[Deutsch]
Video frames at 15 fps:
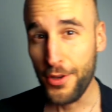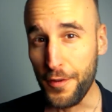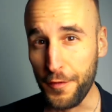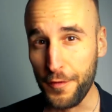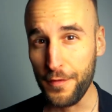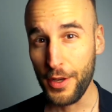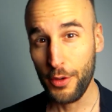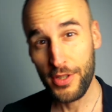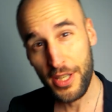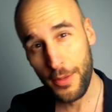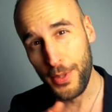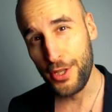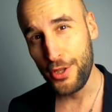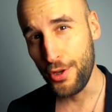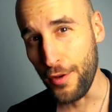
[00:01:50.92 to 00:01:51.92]
dürfen wir unsere
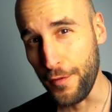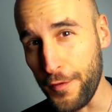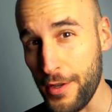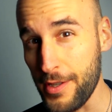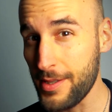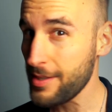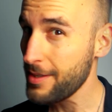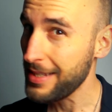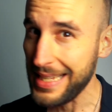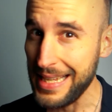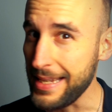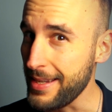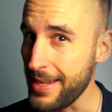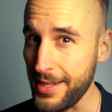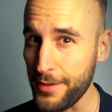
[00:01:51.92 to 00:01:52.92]
Bedürfnisse
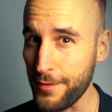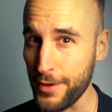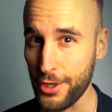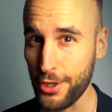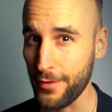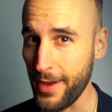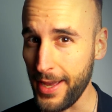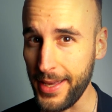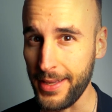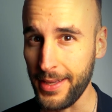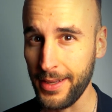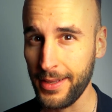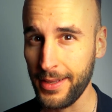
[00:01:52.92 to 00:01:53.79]
ihnen nicht verschweigen.